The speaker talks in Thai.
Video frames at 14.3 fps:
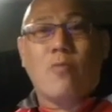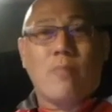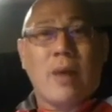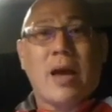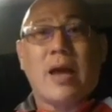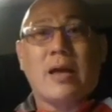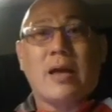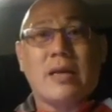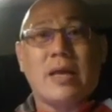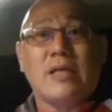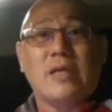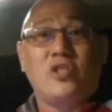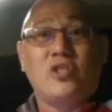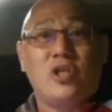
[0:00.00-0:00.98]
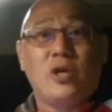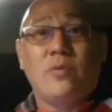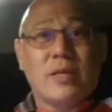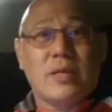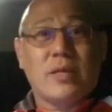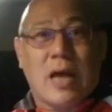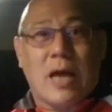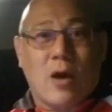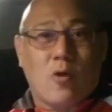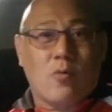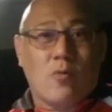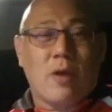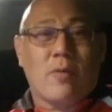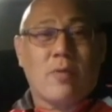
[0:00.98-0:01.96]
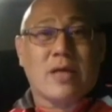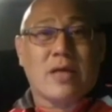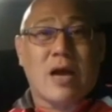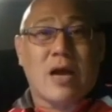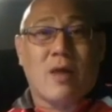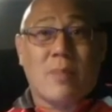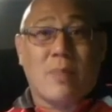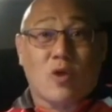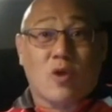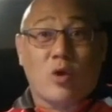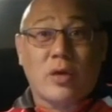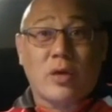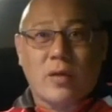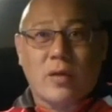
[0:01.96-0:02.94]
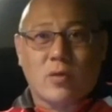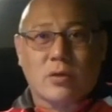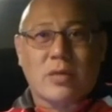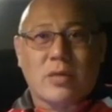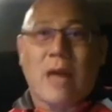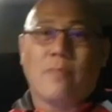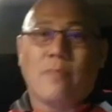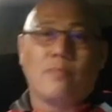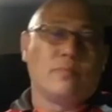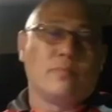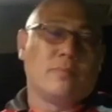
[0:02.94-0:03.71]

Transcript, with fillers: มาในชีวิตเขา ไม่ว่าจะเข้ามาตอนไหนก็ตาม